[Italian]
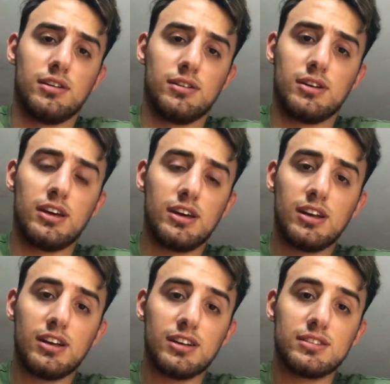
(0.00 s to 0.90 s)
Eh
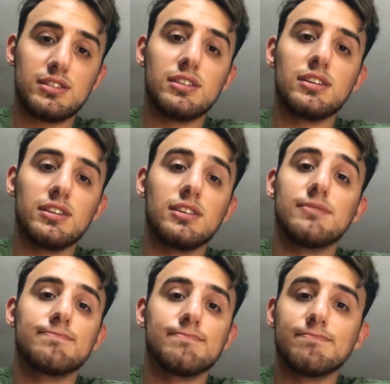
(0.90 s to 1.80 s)
ragazzi,
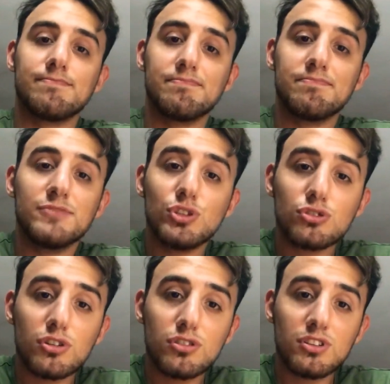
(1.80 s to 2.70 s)
mm, non
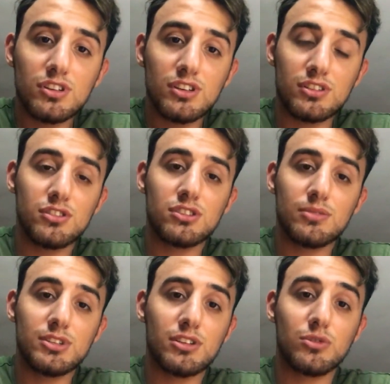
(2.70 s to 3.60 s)
so cosa dire,
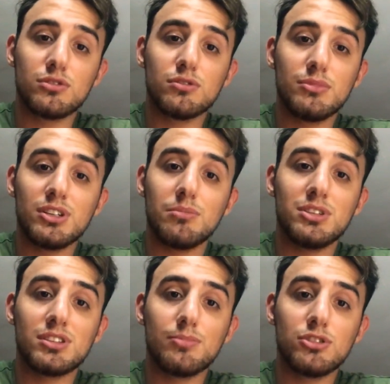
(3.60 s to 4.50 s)
sinceramente questo Milan mi
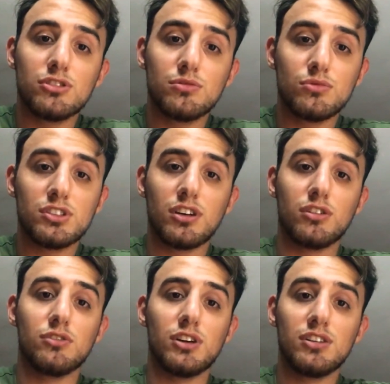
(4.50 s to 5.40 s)
sta piacendo un
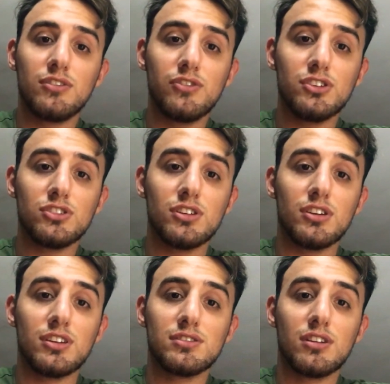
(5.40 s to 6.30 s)
sacco, è difficile
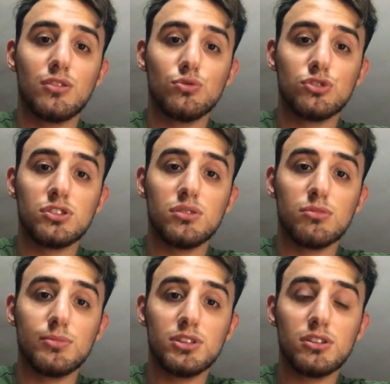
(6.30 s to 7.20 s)
essere lucidi in
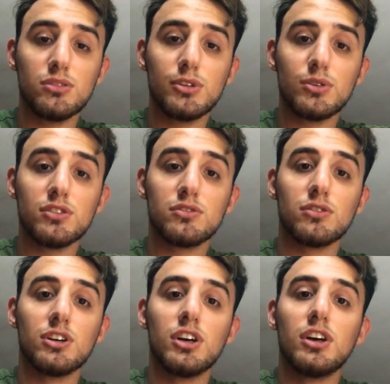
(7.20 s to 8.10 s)
momenti come questo.
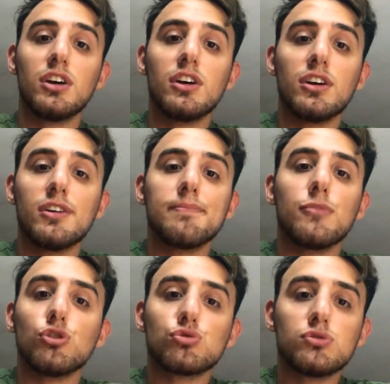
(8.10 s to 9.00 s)

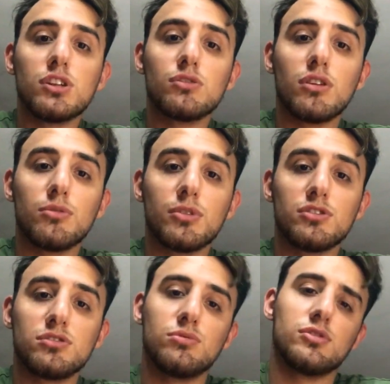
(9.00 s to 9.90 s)
Lo scudetto l'anno
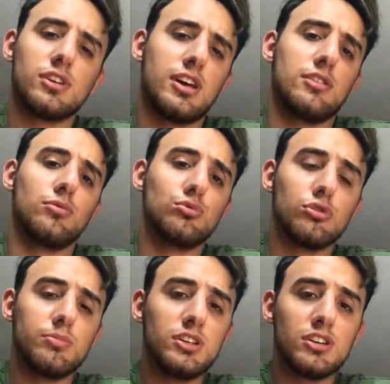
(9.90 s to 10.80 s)
prossimo è
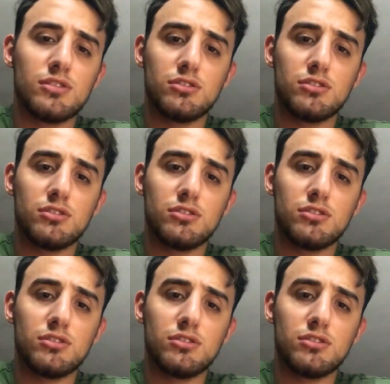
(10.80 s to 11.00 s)
utopia, una